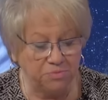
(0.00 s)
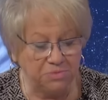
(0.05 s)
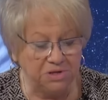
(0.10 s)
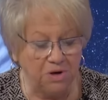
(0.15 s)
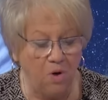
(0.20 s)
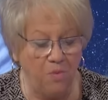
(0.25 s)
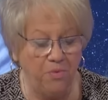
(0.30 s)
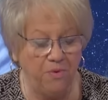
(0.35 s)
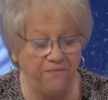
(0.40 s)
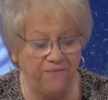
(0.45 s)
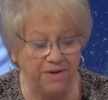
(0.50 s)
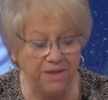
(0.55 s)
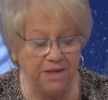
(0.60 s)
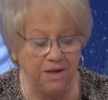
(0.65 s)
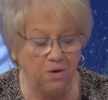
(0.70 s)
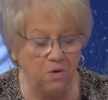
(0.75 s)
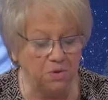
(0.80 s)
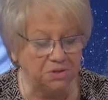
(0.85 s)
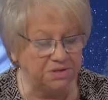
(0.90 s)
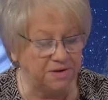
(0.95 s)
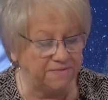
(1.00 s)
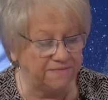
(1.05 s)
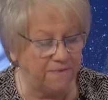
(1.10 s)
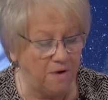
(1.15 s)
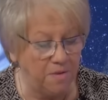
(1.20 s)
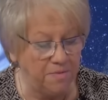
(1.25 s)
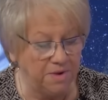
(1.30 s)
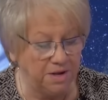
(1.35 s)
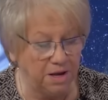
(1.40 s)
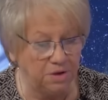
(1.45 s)
tu sais, on peut faire des gros
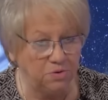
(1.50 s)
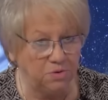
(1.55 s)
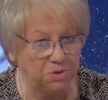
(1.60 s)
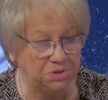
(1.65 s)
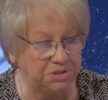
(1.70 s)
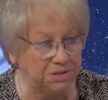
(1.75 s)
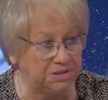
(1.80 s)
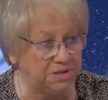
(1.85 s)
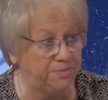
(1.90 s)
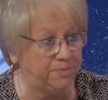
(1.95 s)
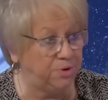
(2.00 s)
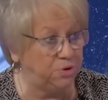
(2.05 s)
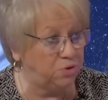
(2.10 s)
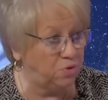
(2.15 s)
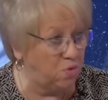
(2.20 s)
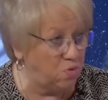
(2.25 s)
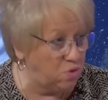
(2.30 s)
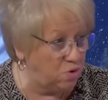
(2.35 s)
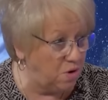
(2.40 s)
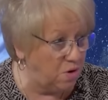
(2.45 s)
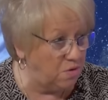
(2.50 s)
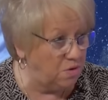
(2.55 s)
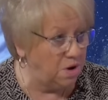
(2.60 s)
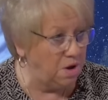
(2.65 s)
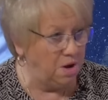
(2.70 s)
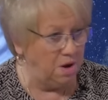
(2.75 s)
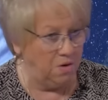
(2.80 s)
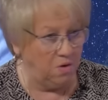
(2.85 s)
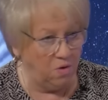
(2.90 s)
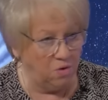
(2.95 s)
efforts, mais quand on sait que c'est pas trop long,
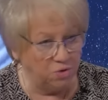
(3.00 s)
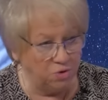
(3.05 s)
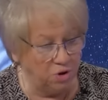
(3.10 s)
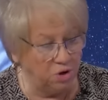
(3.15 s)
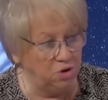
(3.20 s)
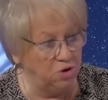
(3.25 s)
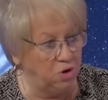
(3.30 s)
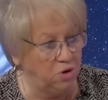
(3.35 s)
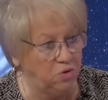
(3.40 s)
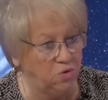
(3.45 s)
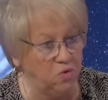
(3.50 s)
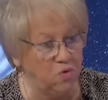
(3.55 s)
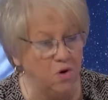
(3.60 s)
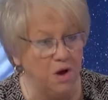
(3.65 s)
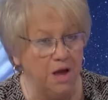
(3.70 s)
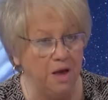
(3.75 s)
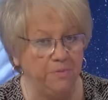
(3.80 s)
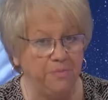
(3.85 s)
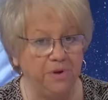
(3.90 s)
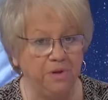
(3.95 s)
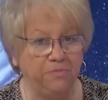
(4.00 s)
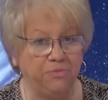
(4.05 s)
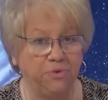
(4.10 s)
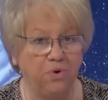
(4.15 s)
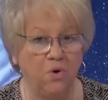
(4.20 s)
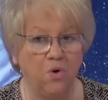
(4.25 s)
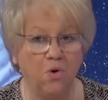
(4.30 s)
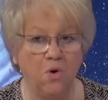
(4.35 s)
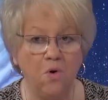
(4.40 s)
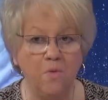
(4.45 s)
on donne le coup. Puis le
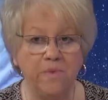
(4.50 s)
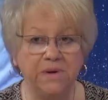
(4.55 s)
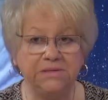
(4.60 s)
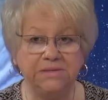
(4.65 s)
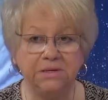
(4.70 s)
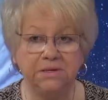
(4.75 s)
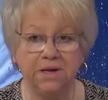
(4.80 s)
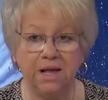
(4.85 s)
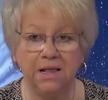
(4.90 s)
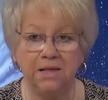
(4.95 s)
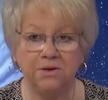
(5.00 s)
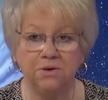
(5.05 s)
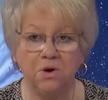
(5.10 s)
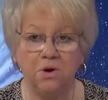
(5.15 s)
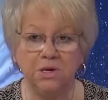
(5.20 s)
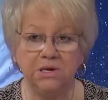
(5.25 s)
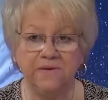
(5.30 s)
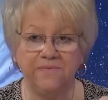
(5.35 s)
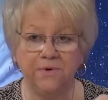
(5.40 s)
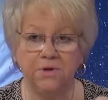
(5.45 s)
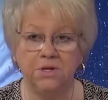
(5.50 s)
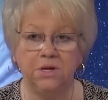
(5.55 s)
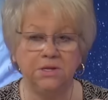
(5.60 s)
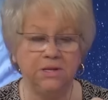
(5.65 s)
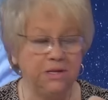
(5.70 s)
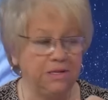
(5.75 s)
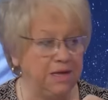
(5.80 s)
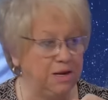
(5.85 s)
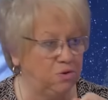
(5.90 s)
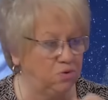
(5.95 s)
taureau, ben, c'est quelqu'un qui va
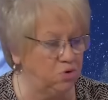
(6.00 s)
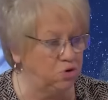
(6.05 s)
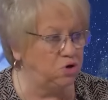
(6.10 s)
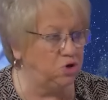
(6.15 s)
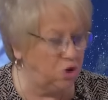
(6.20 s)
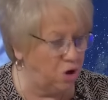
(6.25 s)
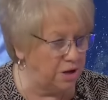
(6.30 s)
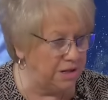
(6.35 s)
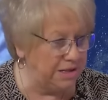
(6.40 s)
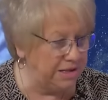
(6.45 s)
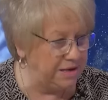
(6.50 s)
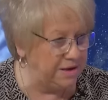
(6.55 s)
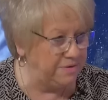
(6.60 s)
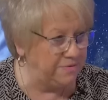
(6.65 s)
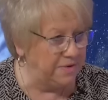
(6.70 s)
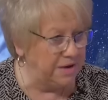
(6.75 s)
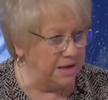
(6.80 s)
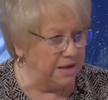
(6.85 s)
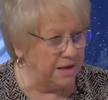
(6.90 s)
donner des coups de collier.